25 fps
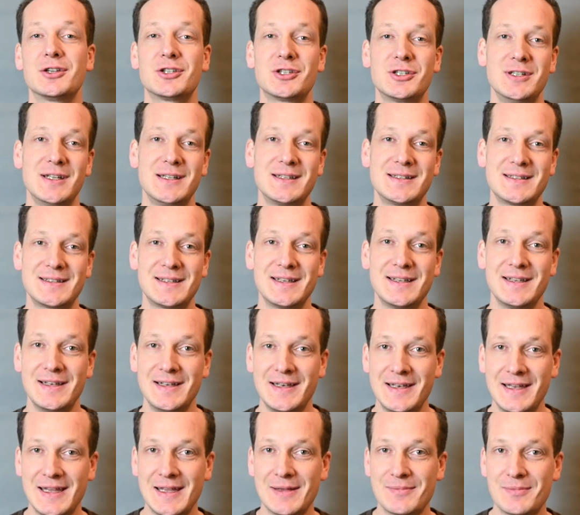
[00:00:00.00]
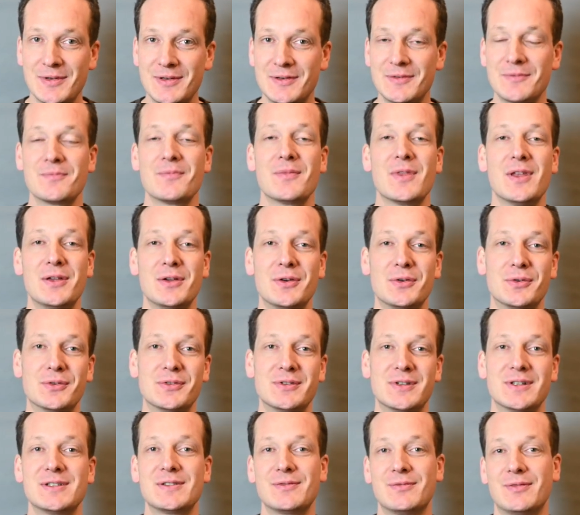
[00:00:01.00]
Schnitzleben
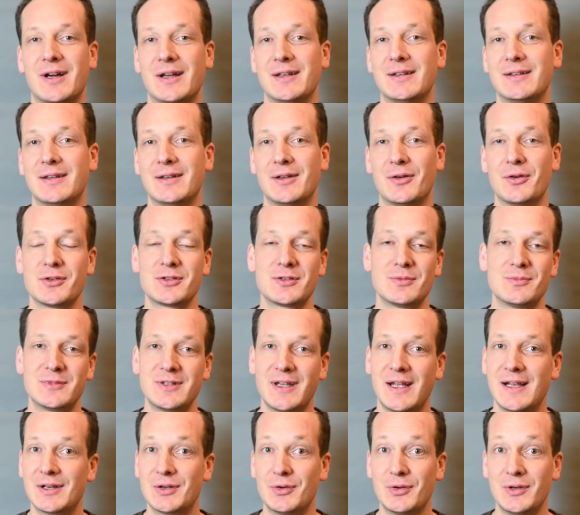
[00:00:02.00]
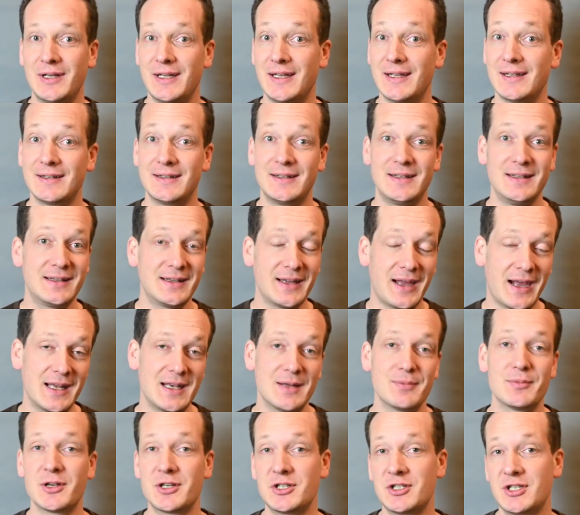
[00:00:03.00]
und das waren dann auch zum Teil Kollegen, die
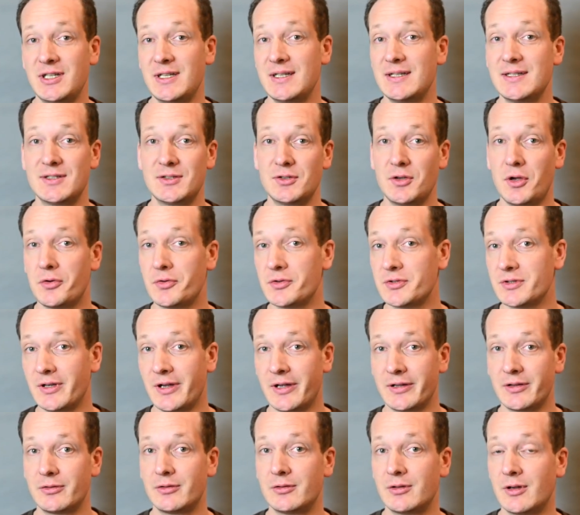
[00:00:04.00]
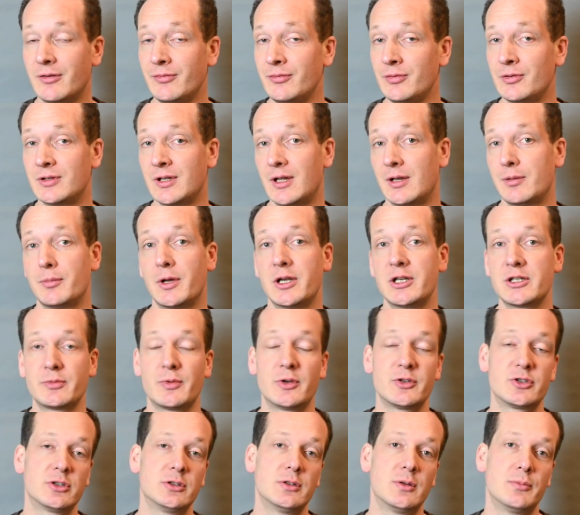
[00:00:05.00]
keine Maschinen zu Hause hatten, dafür dann
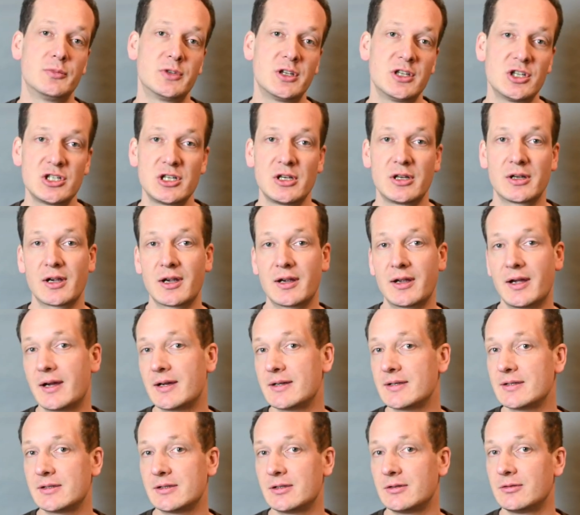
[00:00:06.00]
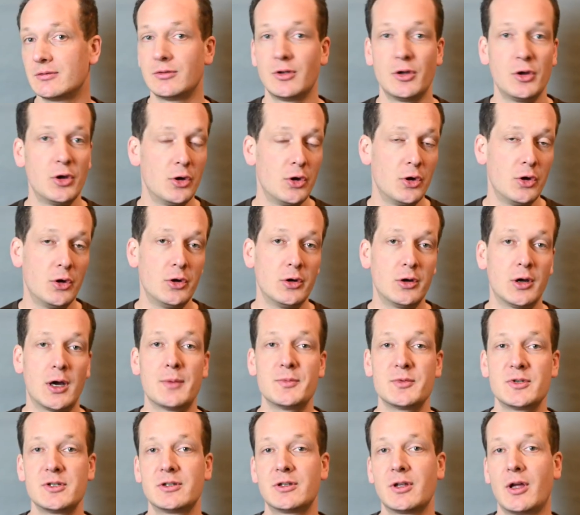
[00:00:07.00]
manchmal zu einem Tischler gegangen sind
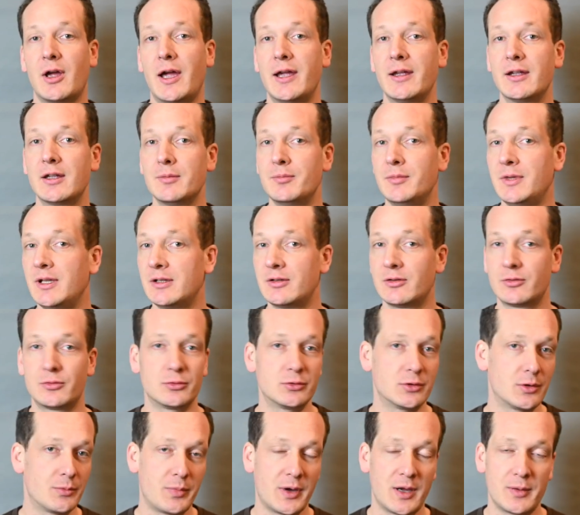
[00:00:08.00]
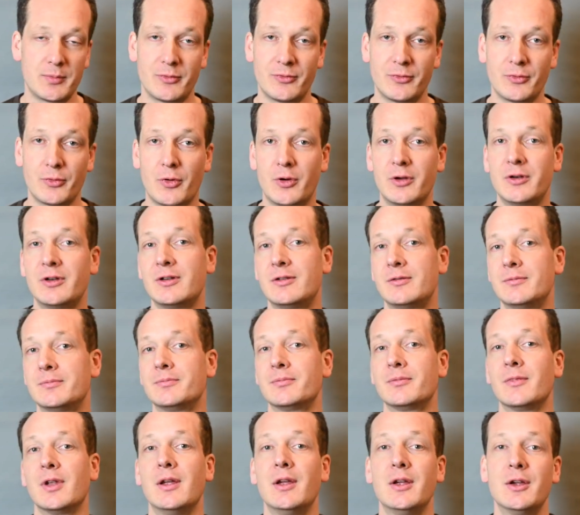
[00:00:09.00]
haben sich da eingemietet oder bei
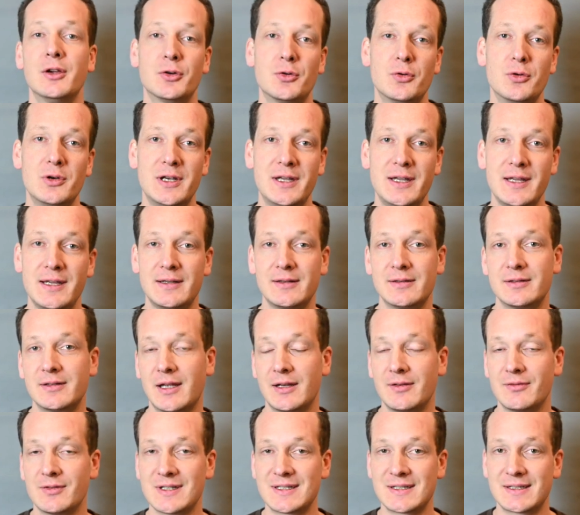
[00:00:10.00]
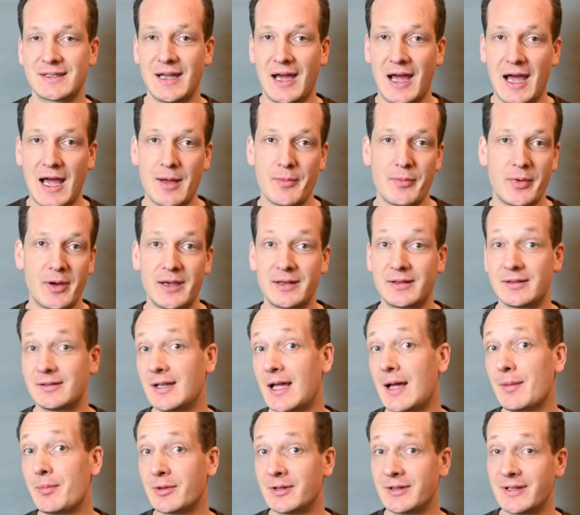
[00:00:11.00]
befreundeten Kollegen dann was gearbeitet.
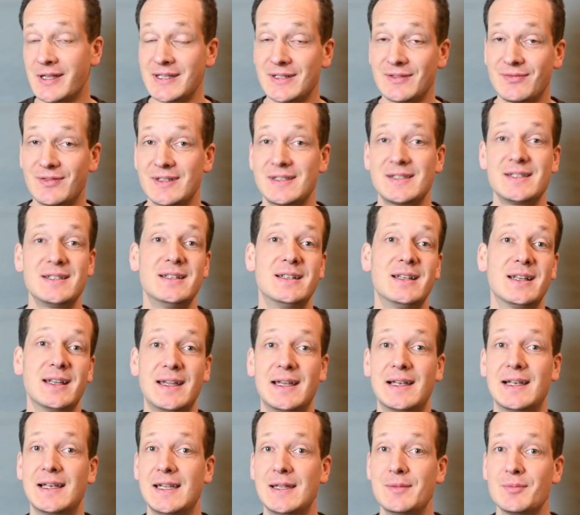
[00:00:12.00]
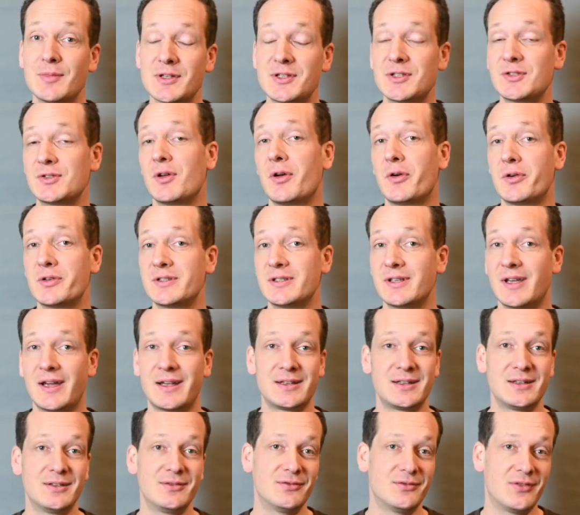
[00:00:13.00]
Aber das, was sie in der Regel immer zu Hause
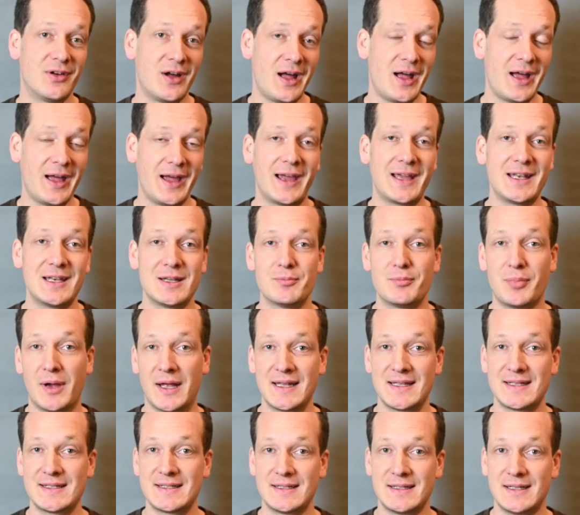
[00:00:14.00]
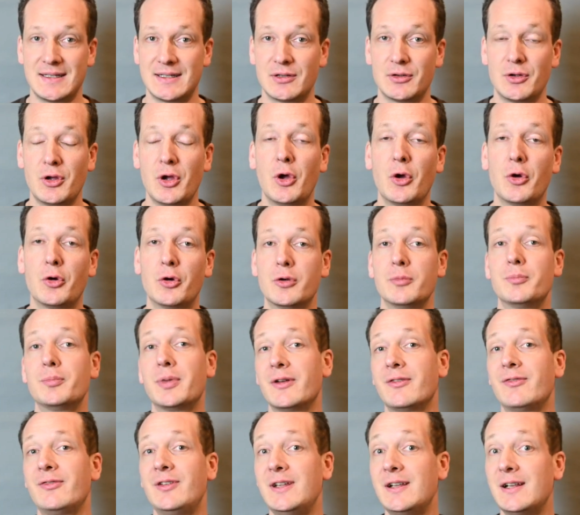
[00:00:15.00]
hatten, war eine Bandsäge und
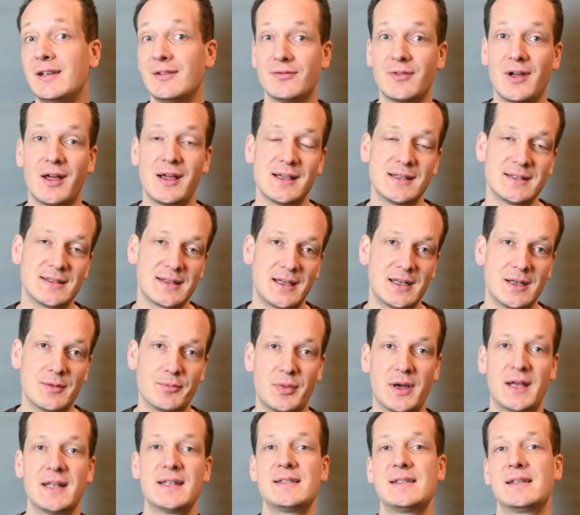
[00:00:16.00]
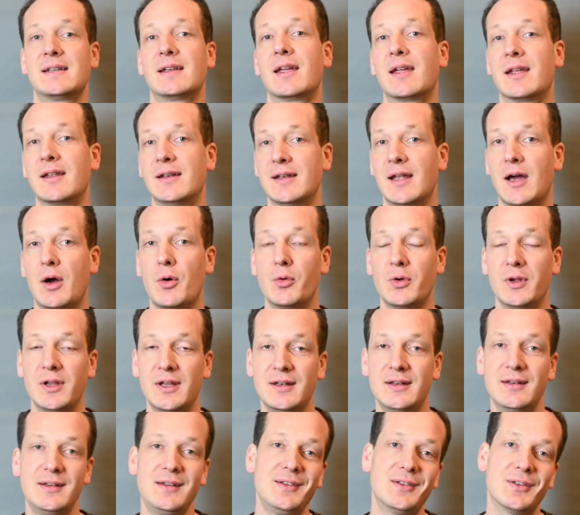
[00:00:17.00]
bei vielen war es eine Bandsäge genau
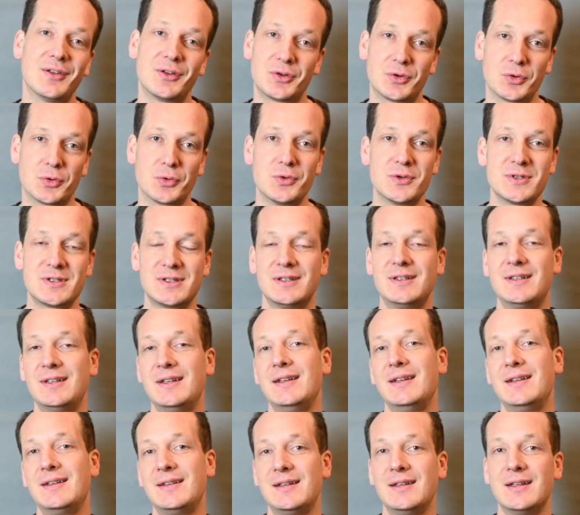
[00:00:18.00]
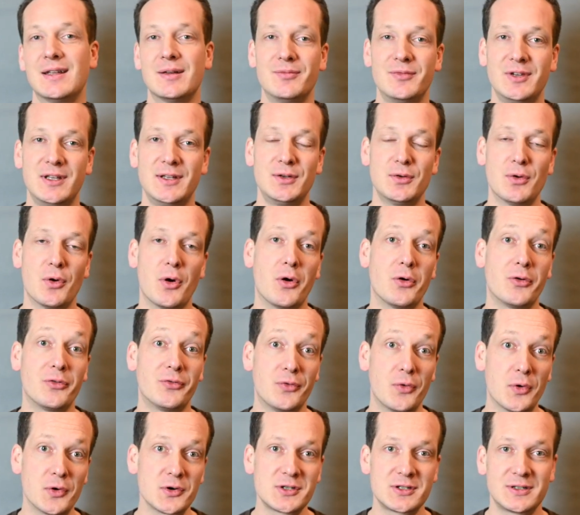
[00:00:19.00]
in dieser Größe, die ich hier im Video auch
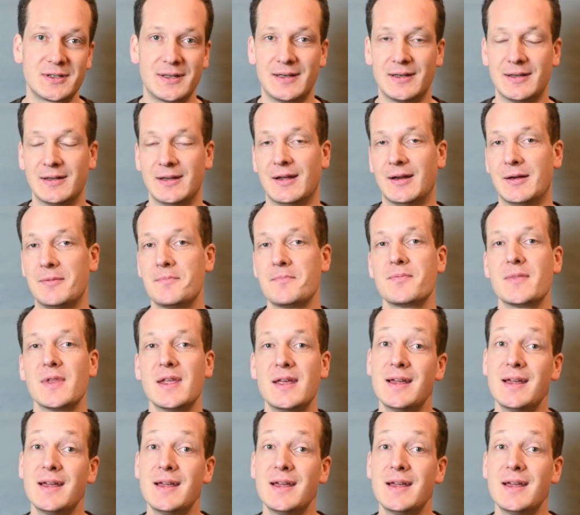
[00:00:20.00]
vorstelle. Ja.